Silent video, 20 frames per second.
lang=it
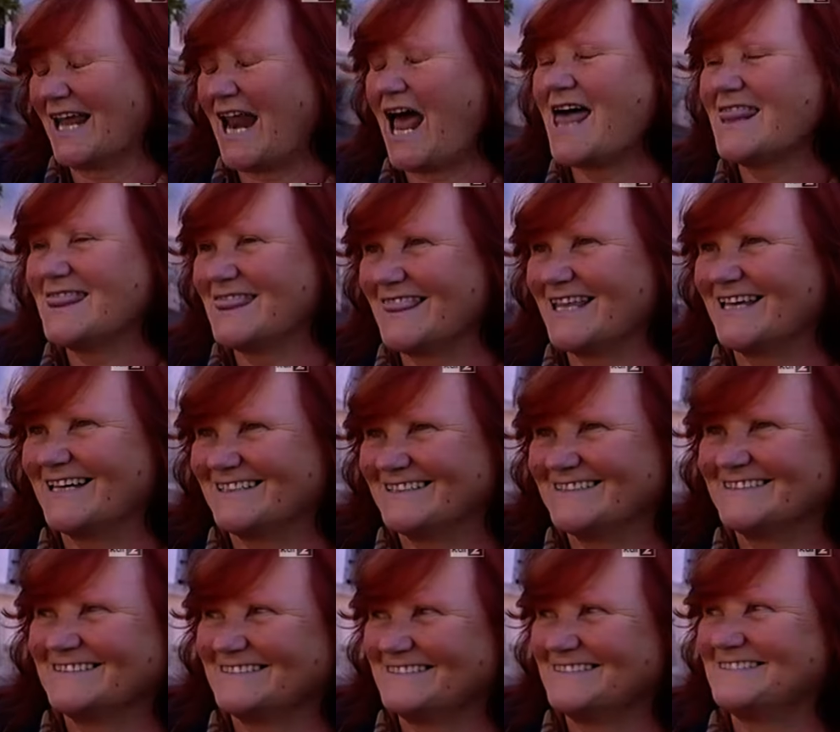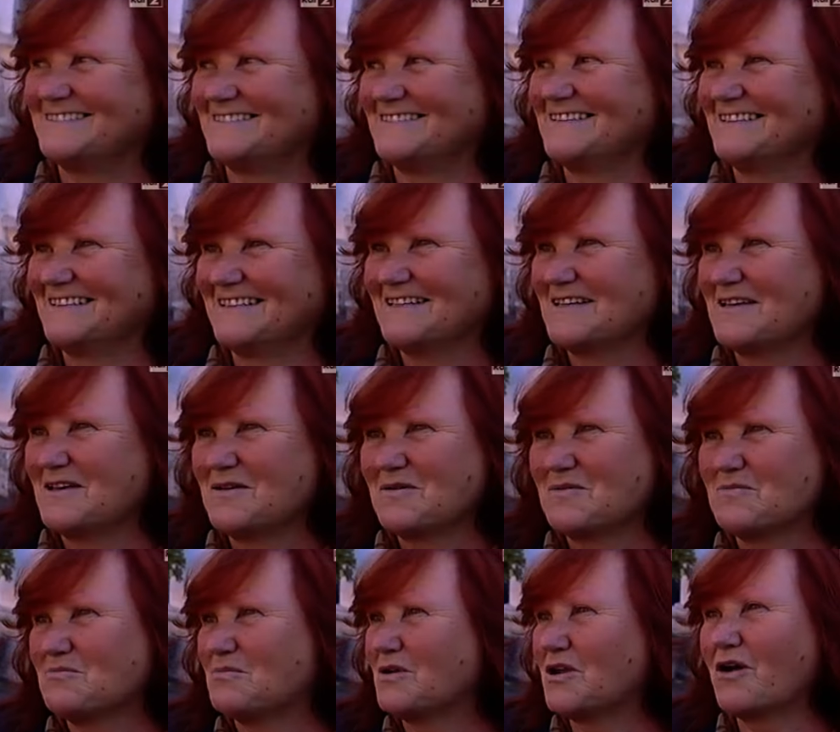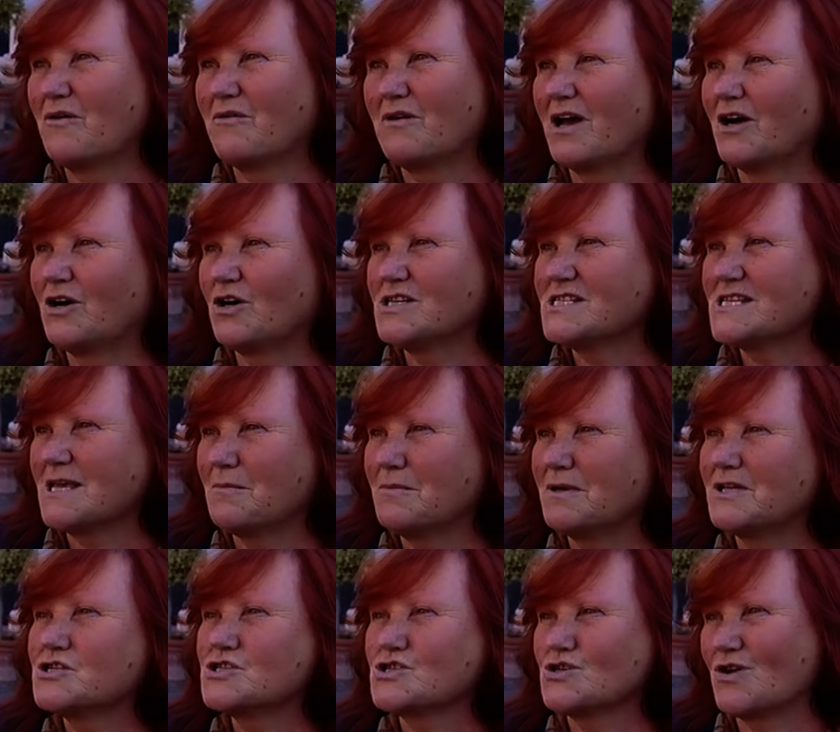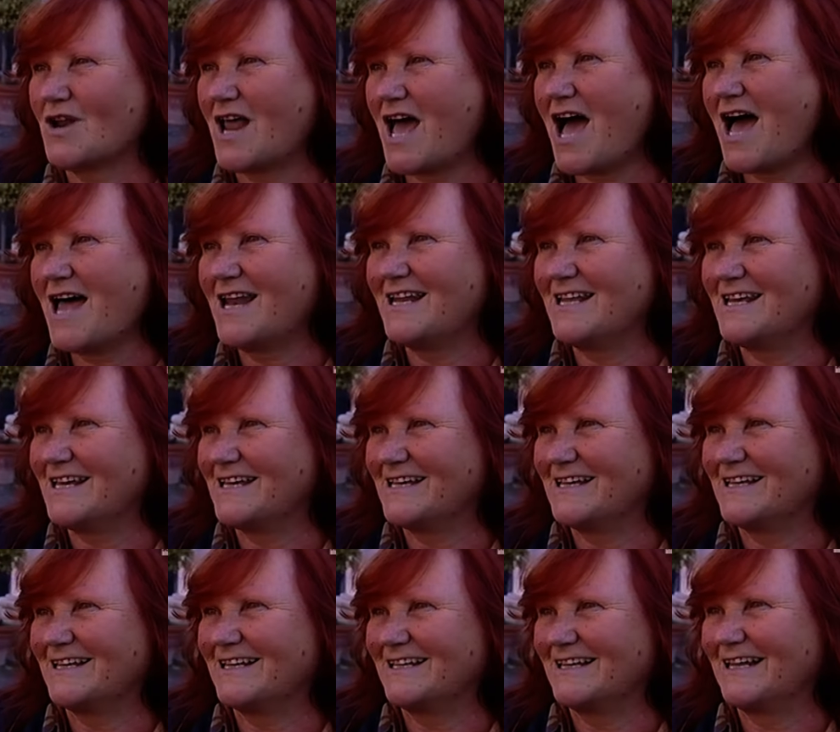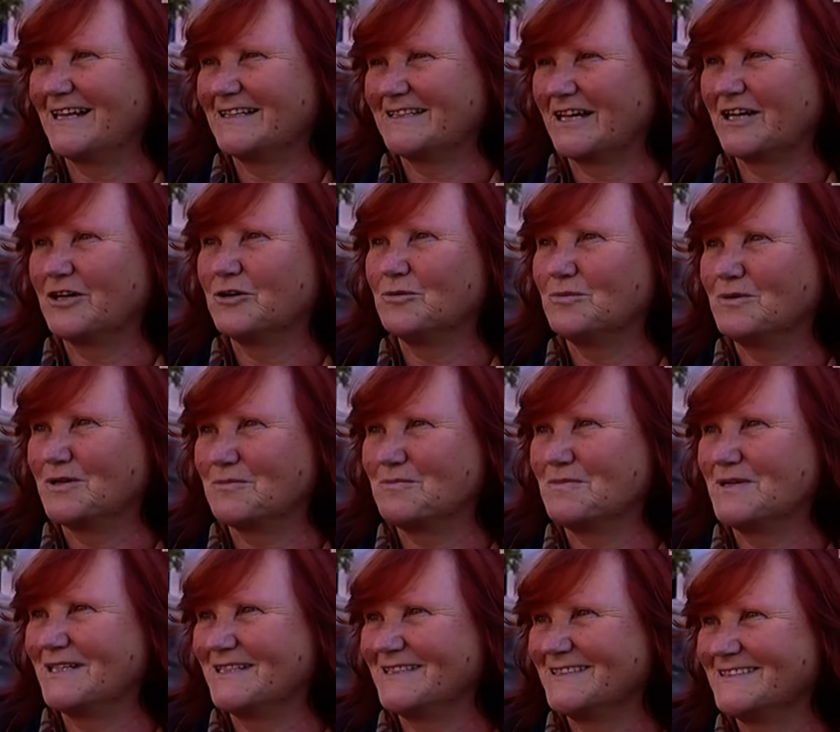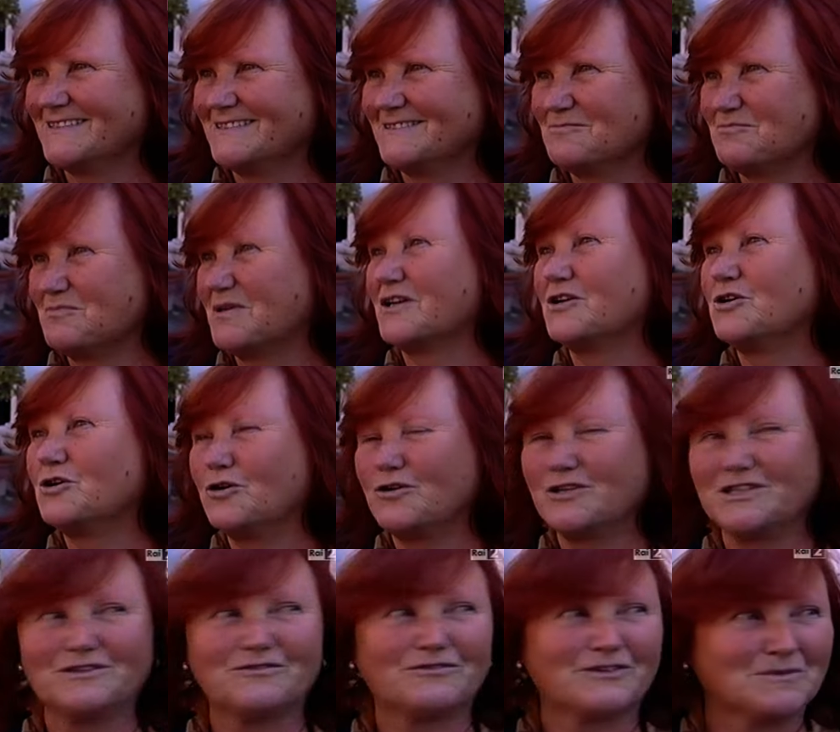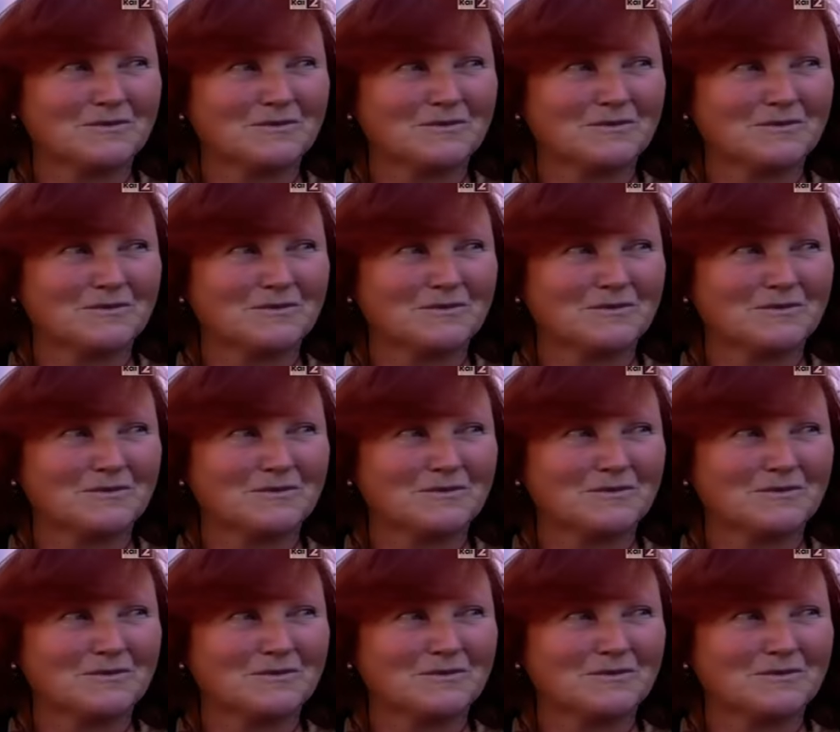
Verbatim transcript: grande, però è una cosa personale, la tengo per me, per noi di